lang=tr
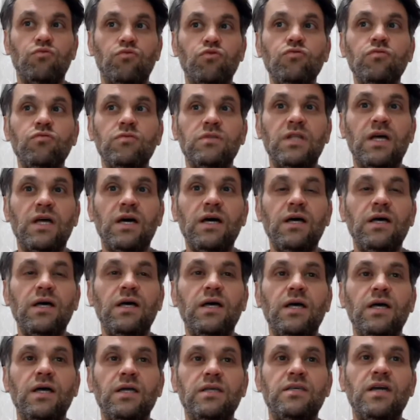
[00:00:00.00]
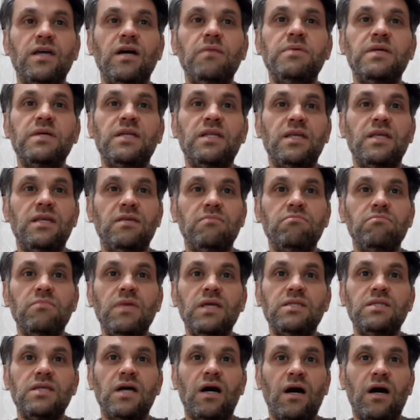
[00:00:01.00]
Bunun da ya bir
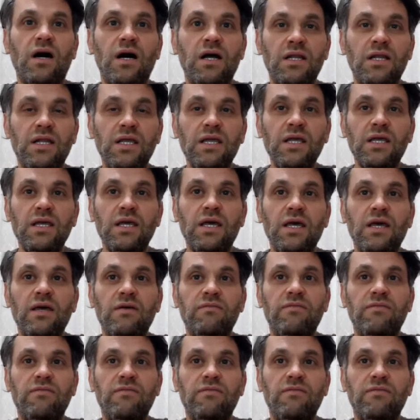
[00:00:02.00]
himmeti ali